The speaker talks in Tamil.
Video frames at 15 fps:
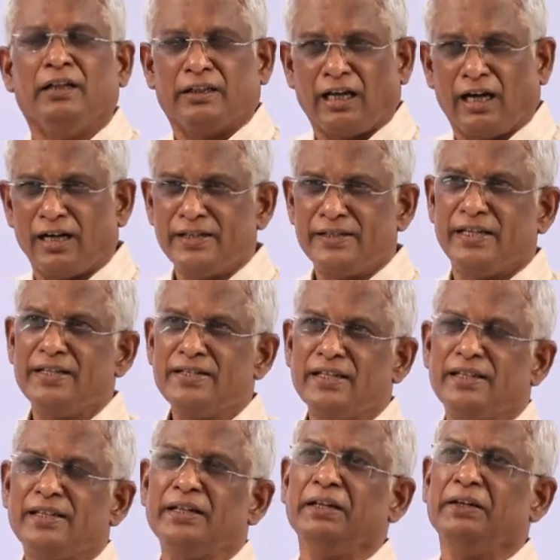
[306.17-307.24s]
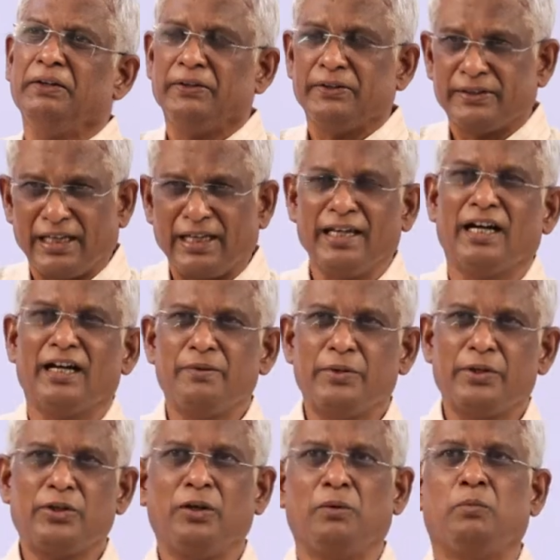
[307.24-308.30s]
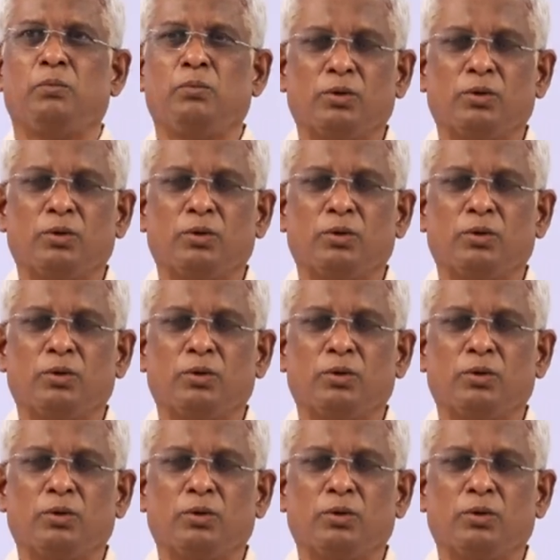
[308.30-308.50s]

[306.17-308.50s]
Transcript: தான் செஞ்சது சரியான விஷயம்